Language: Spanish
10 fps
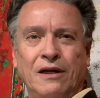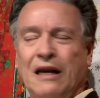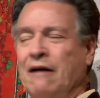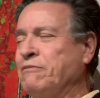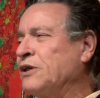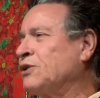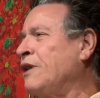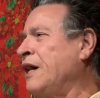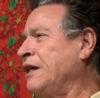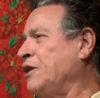la
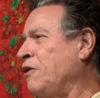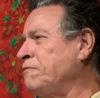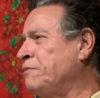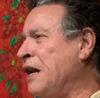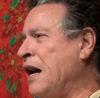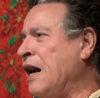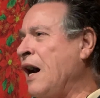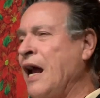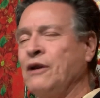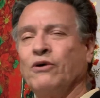persona que compra
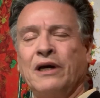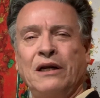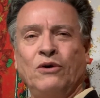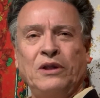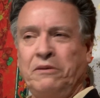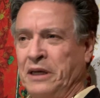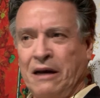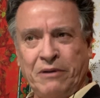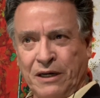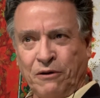algo que no debería
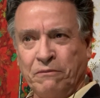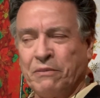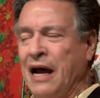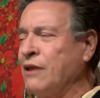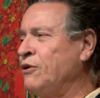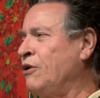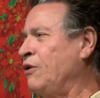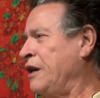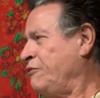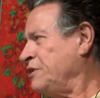haber comprado y luego
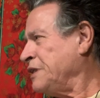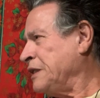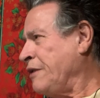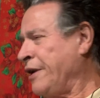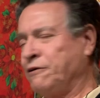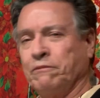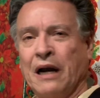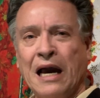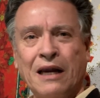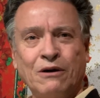le cuesta trabajo
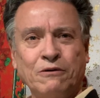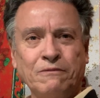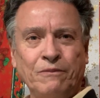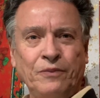pagarlo,